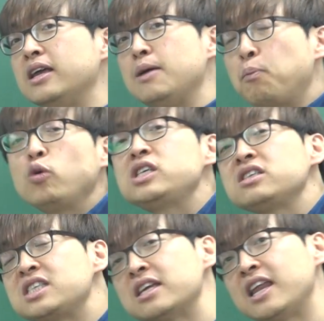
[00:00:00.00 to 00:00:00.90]
이
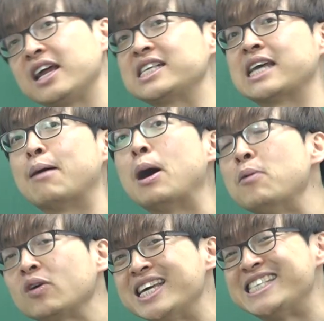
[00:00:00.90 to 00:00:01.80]
포식자들에게
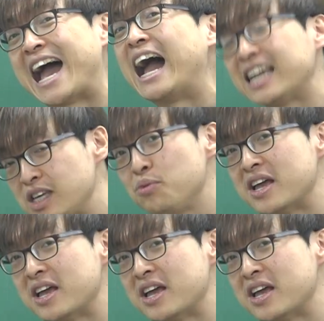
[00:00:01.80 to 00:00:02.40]
잡아먹히지 않기